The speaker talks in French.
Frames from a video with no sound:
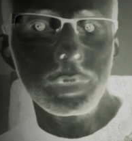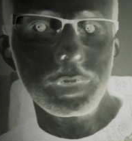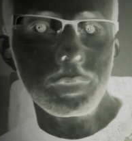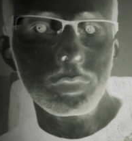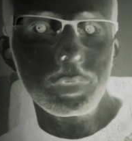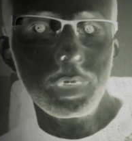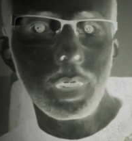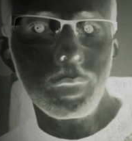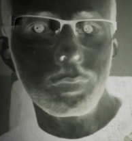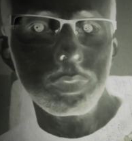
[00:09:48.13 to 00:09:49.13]
C'est ce que à
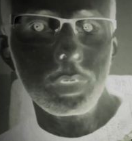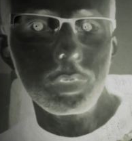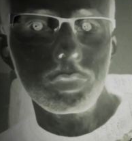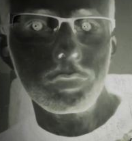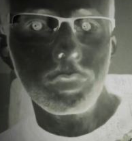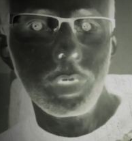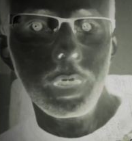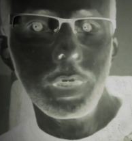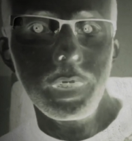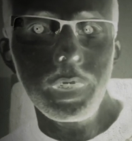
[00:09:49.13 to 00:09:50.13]
un point dans une
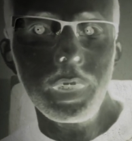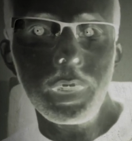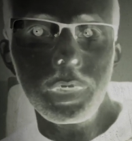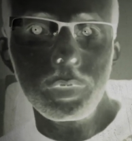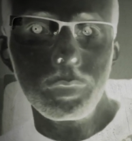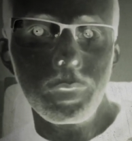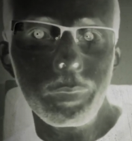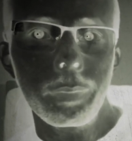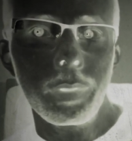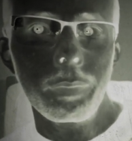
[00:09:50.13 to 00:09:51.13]
forêt sur
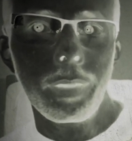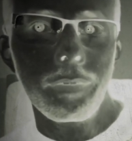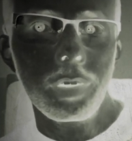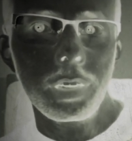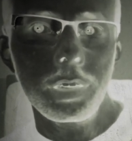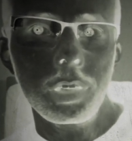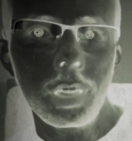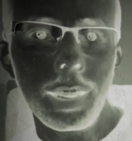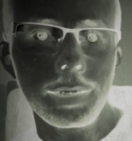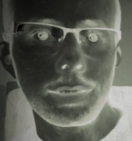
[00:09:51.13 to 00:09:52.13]
ben, le
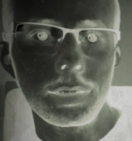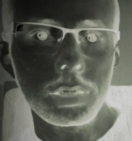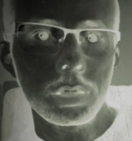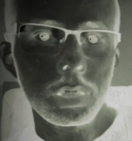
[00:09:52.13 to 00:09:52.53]
de Lassie.